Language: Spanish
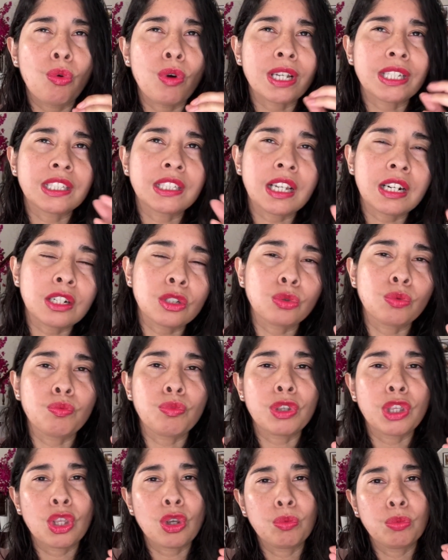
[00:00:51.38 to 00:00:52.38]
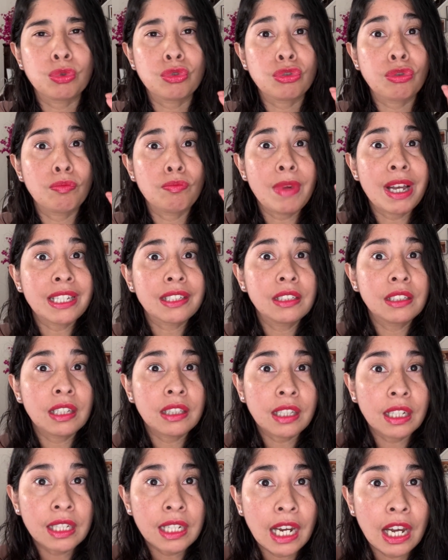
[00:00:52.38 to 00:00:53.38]
o hacerles un video mucho más
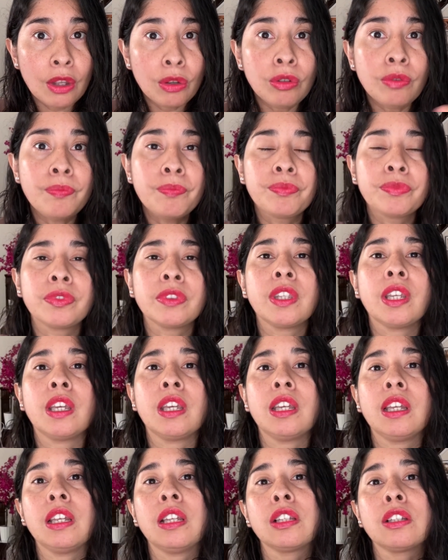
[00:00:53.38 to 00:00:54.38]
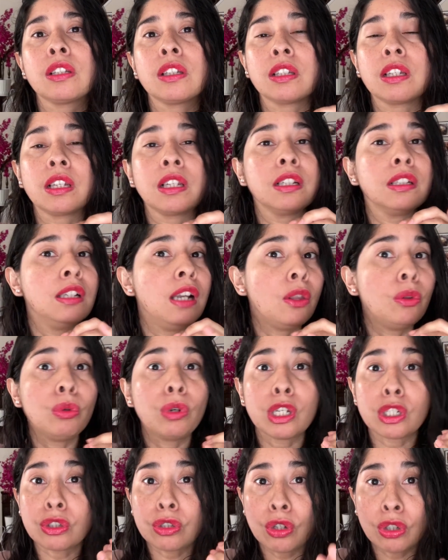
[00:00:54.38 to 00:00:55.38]
detallado de la
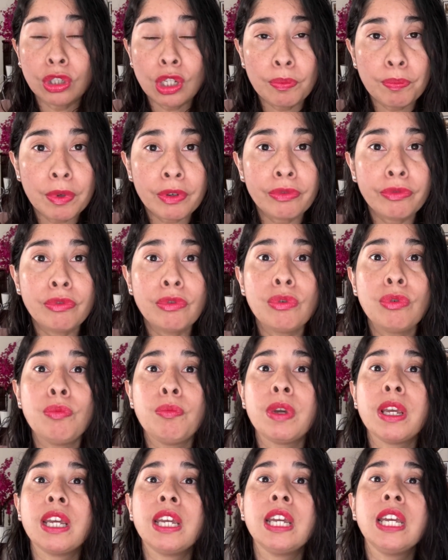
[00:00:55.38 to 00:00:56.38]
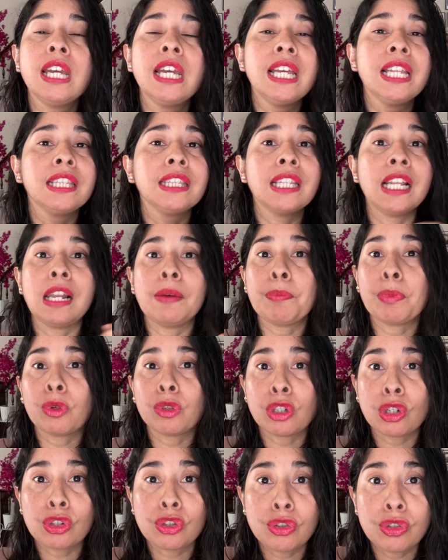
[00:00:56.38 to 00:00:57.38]
duración del perfume, de la
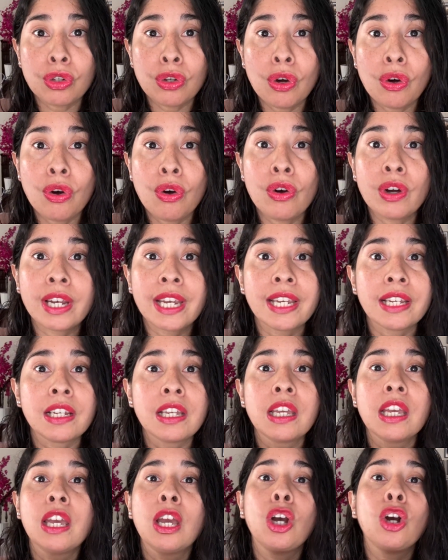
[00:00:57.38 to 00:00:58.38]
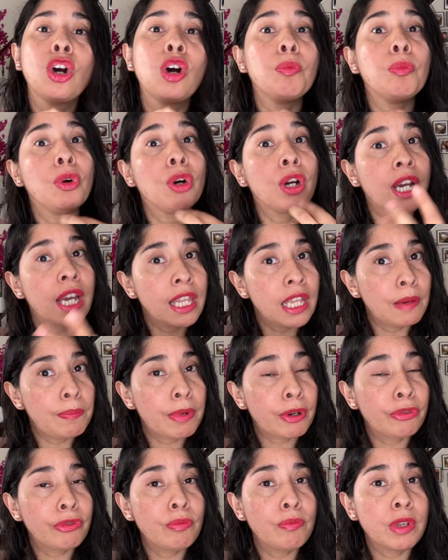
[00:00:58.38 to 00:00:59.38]
proyección cómo queda el
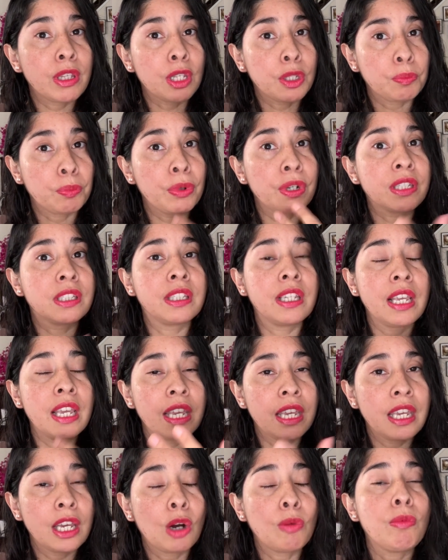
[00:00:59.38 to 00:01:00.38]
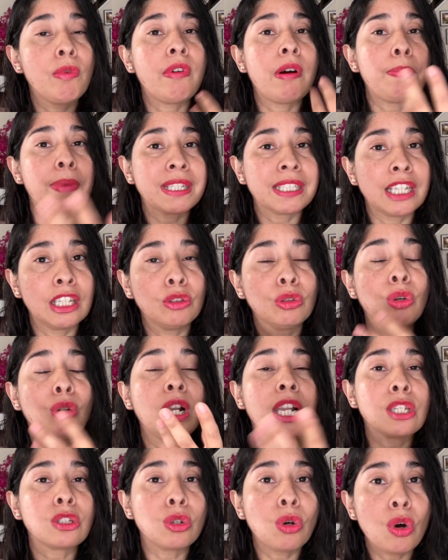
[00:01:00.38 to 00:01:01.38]
perfume después de cómo va pasando
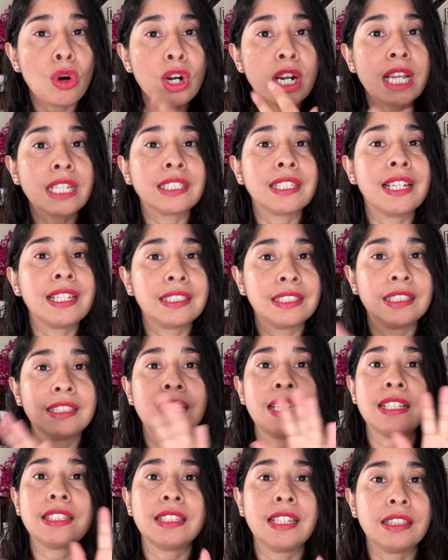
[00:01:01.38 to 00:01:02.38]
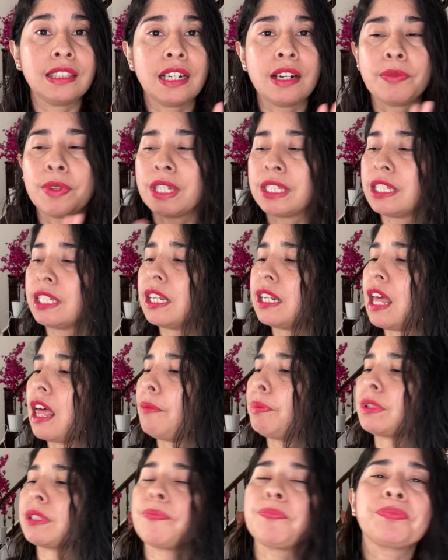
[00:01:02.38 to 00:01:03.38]
las horas, etcétera, etcétera. Así que
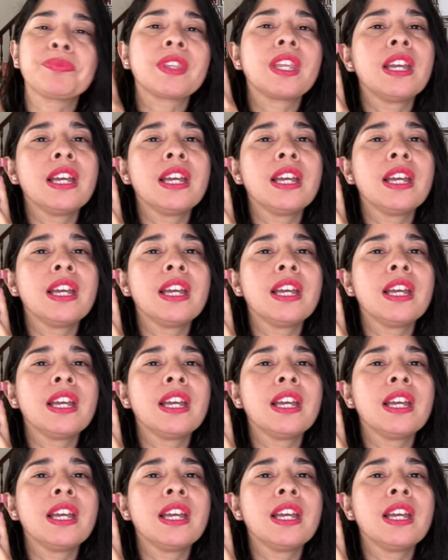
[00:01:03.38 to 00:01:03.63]
nada, pues